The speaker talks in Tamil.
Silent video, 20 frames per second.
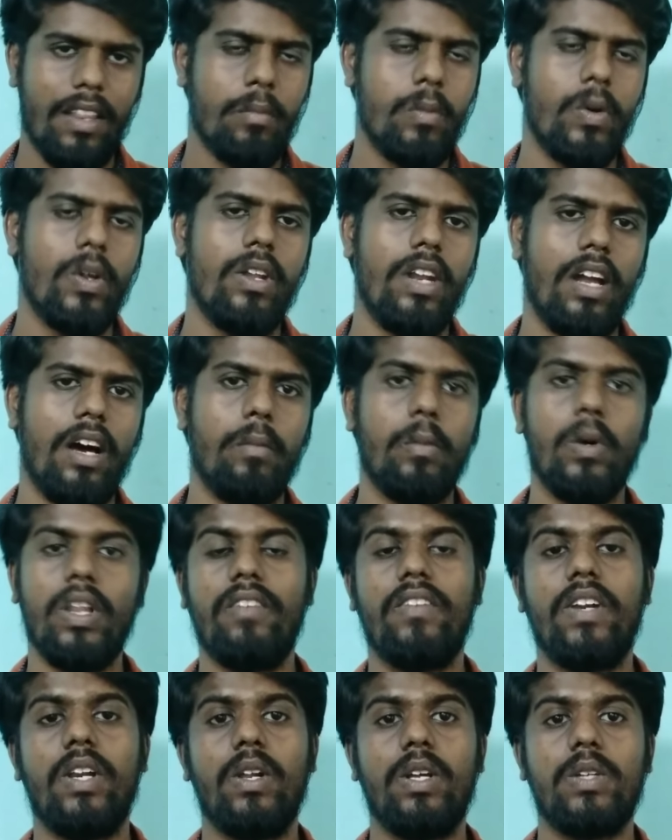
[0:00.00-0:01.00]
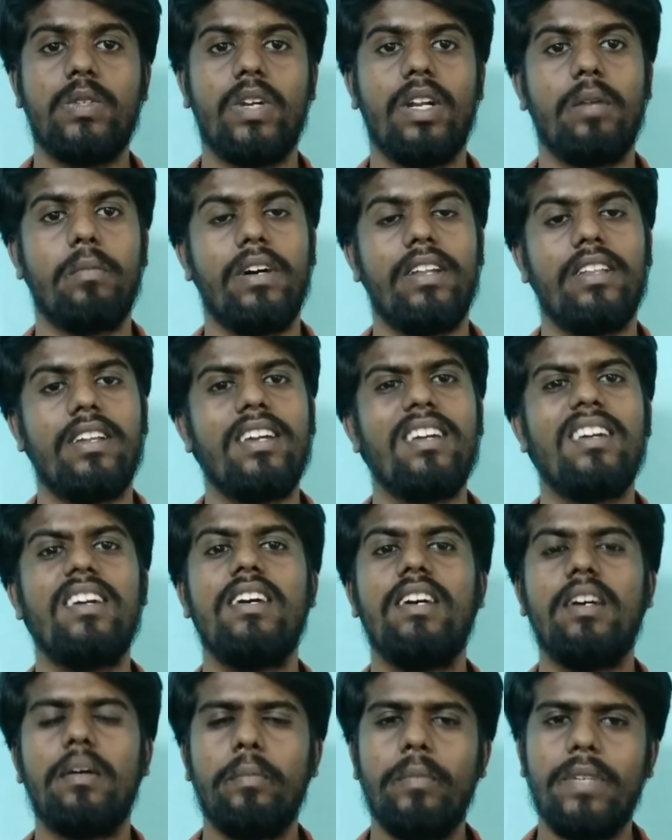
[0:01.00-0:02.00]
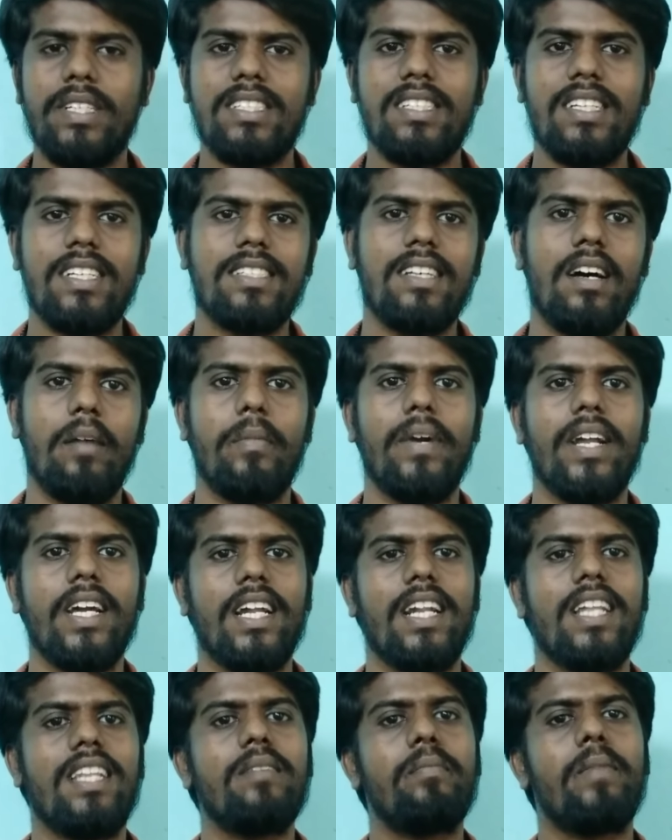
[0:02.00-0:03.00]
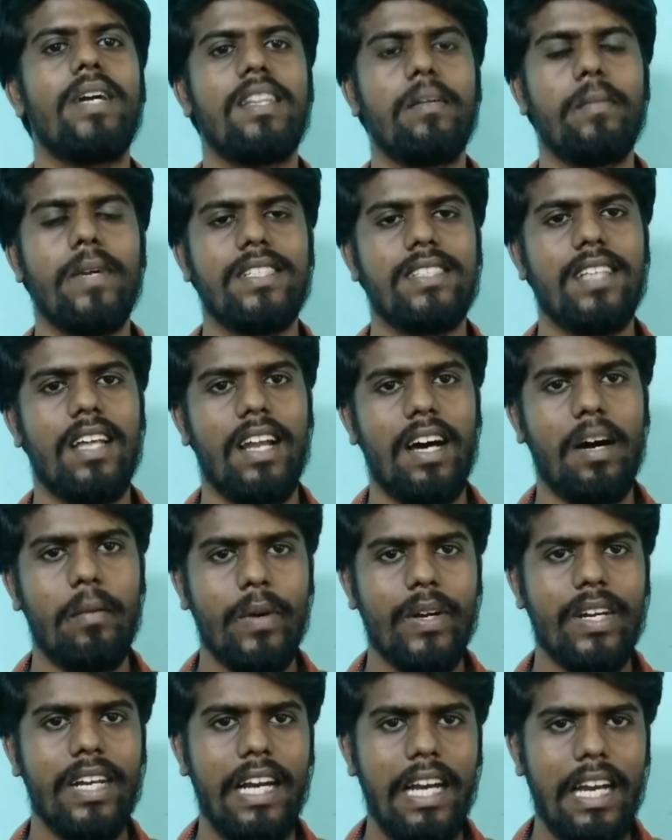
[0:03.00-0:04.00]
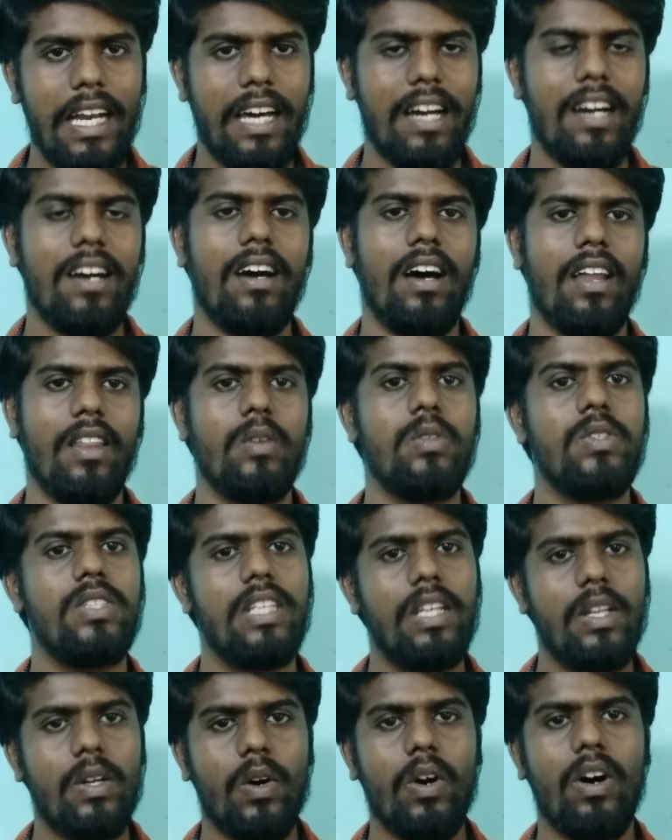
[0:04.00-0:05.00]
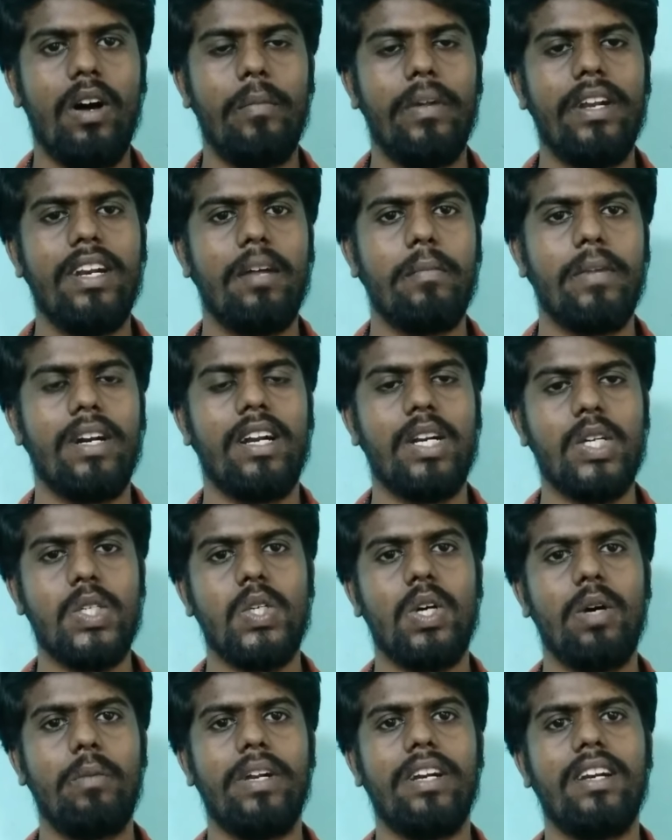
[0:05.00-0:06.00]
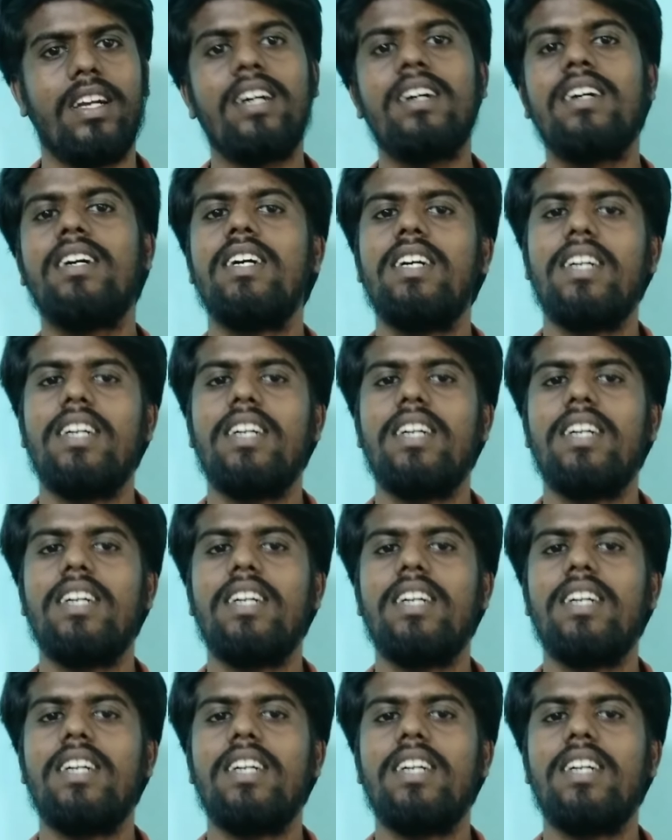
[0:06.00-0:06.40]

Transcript: நான் நான் முதல் வீடியோவில் சொன்ன மாதிரி பிஸ்னஸ் அப்படிங்கிறது பத்து பைசா லாபம் இல்லை அதாவது ஜீரோ அப்படின்னு நம்ம நினச்சோம் அப்படின்னா